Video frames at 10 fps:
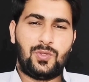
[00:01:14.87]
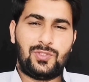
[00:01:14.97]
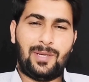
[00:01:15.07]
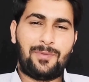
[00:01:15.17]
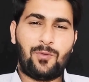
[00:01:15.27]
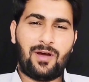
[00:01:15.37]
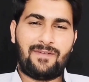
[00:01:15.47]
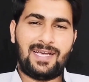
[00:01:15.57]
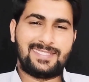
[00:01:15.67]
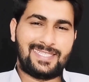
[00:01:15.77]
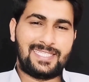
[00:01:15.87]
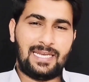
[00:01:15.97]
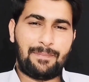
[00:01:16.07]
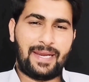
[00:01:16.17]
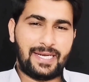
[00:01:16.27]
तो जब वो आवाज़
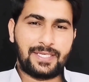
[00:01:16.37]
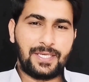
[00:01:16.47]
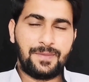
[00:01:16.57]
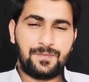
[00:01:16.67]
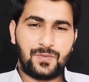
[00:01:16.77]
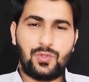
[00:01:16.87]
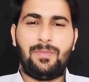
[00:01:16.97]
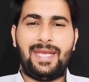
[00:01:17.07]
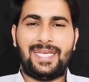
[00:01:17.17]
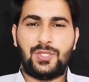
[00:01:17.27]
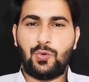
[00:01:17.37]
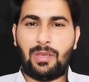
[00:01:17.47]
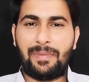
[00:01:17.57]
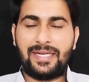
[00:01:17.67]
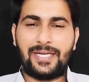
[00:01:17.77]
आती है ना बैट की तो मैं कहता
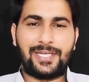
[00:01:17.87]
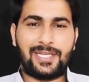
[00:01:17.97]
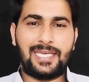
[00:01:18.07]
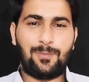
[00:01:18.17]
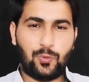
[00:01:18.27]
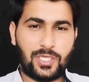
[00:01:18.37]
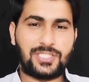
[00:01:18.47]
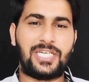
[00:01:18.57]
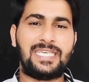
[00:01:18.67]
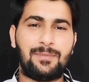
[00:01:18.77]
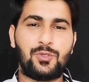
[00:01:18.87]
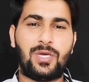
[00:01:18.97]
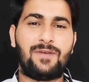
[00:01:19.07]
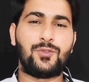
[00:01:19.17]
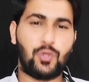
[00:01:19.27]
हूँ कमेंटेटर क्या पूरा स्टेडियम में
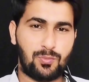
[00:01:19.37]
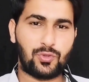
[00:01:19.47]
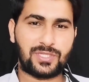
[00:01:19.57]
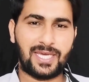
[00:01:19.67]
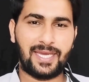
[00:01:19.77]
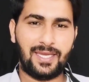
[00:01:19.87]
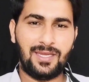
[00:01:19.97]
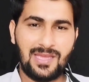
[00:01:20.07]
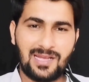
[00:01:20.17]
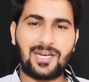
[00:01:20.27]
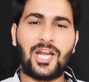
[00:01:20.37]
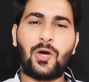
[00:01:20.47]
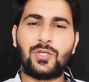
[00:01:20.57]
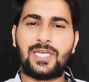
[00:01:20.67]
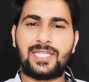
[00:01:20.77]
जो है ना वो झूम उठता है
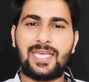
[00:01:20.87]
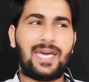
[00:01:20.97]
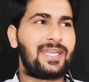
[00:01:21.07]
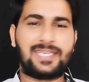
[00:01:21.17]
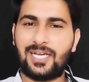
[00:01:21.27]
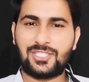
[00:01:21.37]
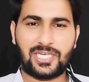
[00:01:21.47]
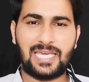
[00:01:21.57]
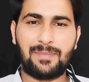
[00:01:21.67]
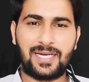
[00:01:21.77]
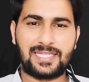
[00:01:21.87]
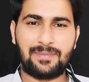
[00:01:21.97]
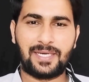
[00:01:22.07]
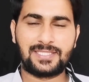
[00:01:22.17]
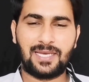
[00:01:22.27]
खड़ा हो जाता है यार क्या छक्के
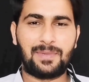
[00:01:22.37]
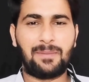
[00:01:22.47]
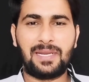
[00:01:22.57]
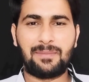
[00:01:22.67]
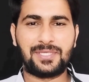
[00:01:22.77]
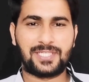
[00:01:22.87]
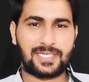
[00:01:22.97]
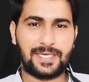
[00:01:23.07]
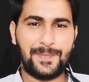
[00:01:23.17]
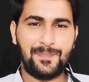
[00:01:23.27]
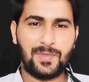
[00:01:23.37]
मारता है भाई साहब लंबे लंबे छक्के